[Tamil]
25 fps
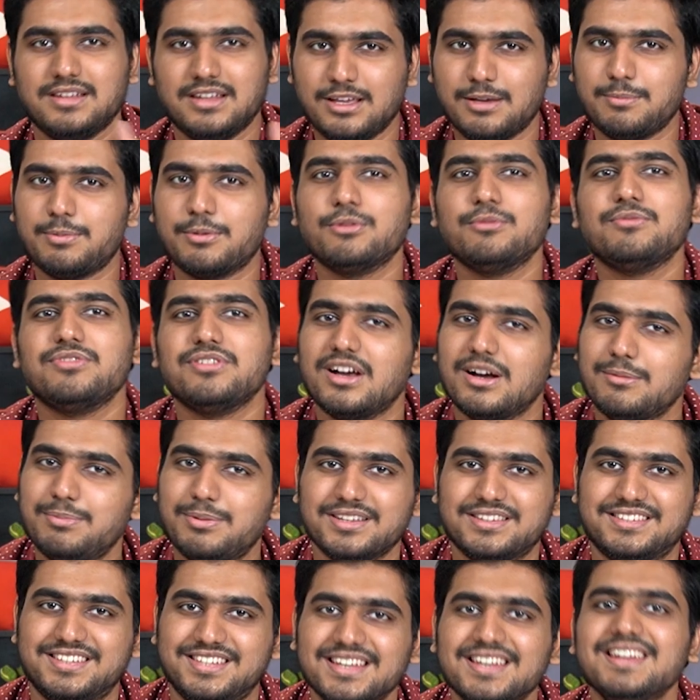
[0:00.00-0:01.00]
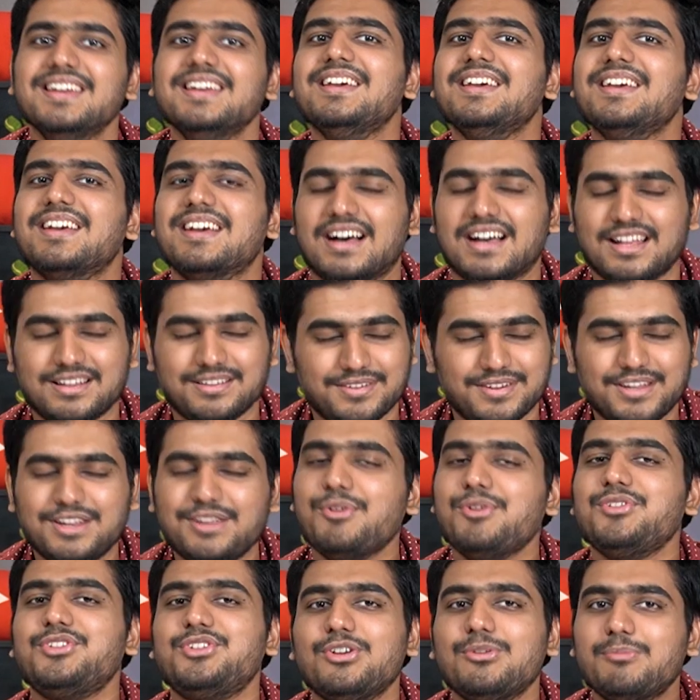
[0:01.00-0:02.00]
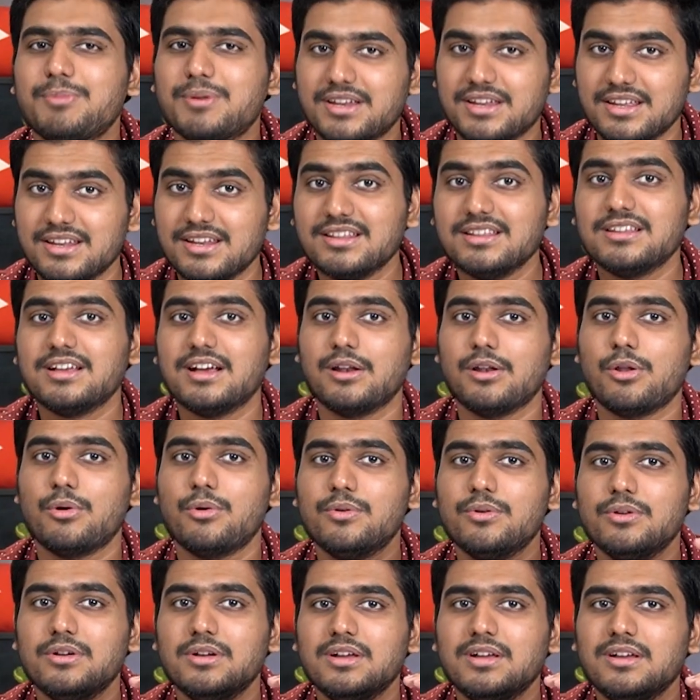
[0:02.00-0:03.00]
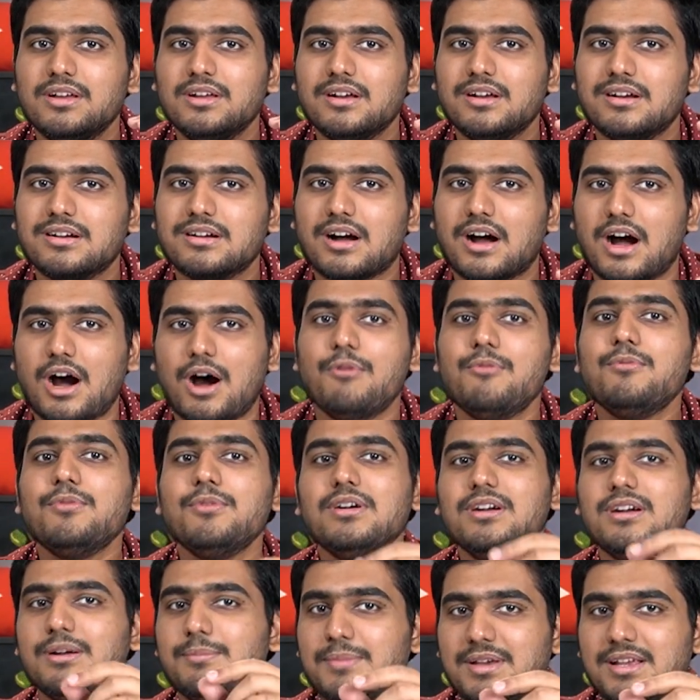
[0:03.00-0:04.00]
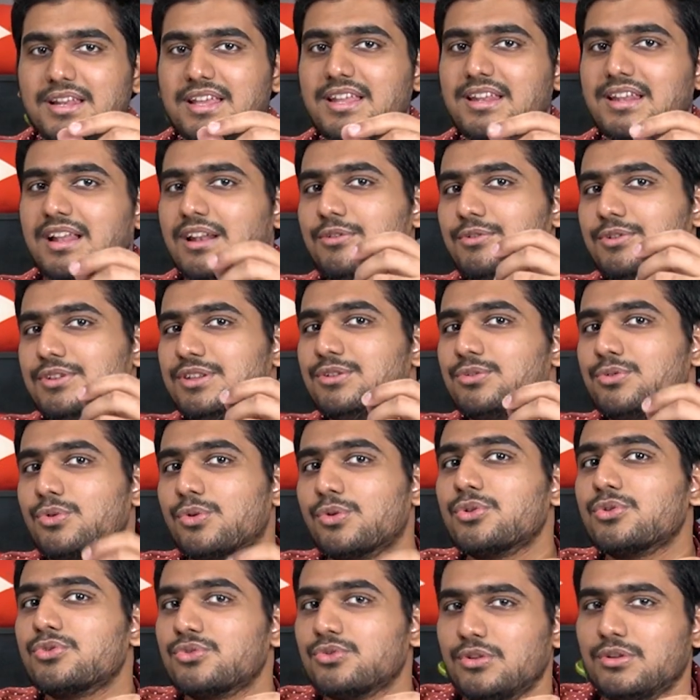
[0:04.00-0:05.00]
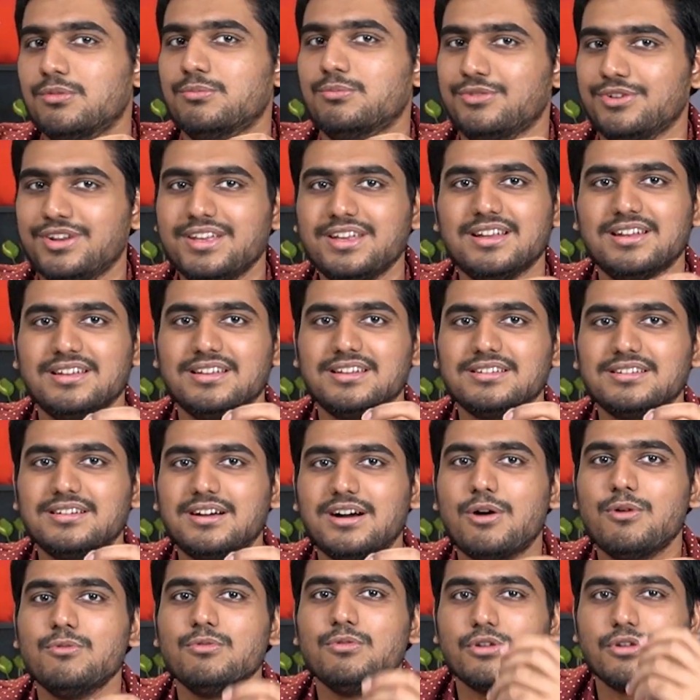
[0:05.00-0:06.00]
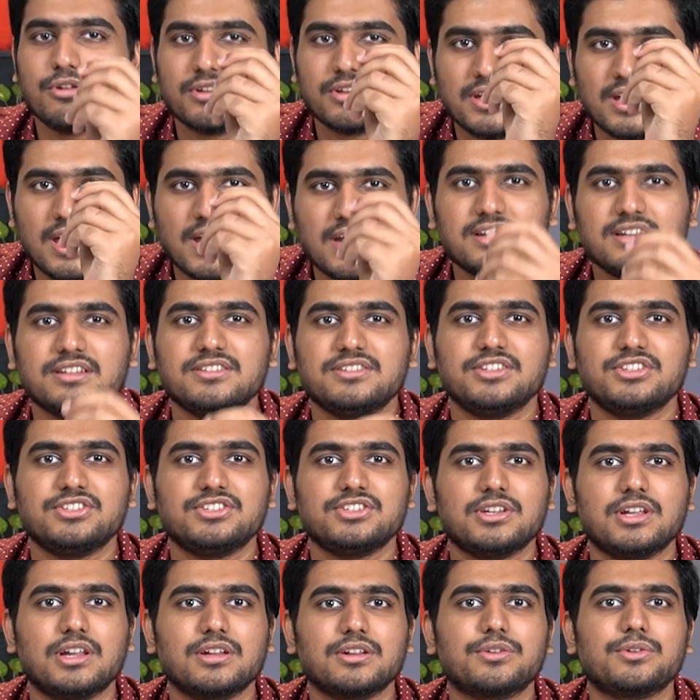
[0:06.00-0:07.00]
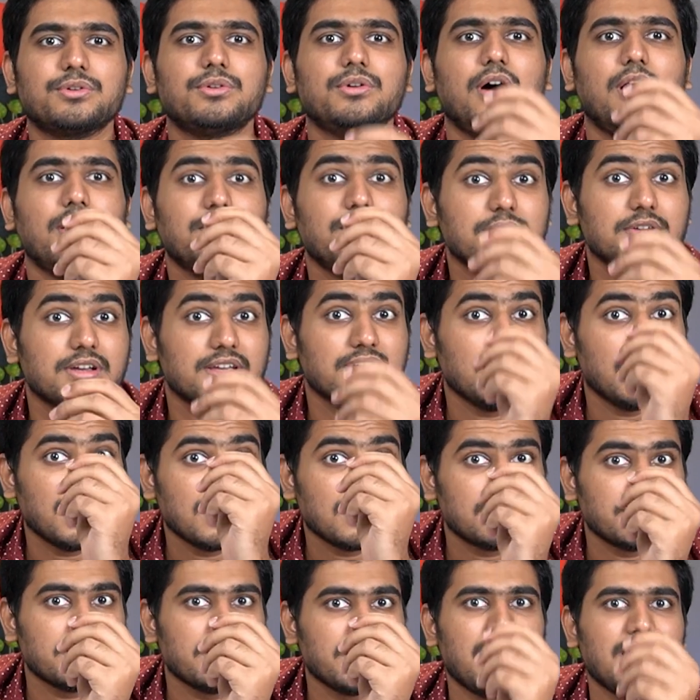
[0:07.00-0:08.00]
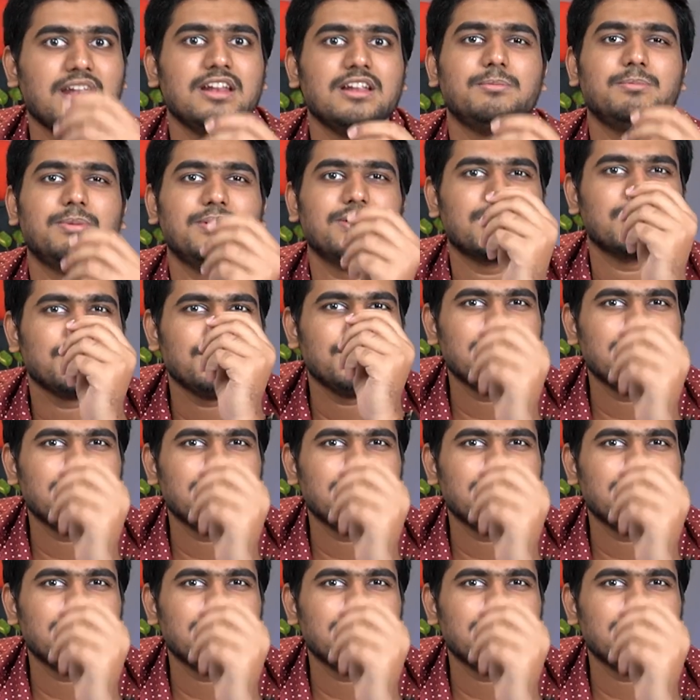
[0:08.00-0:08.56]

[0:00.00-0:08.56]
நிறைய படம் ஃப்ளாப் ஆச்சு அது வேற விஷயம் பட் இருந்தாலும் அவங்க மேலே என்னால் வந்து குறை சொல்ல முடியல அவங்களோட கேரக்டரைசேஷனாக இருக்கட்டும் அவங்க கேரக்டரை ஹேண்டில் பண்ணுற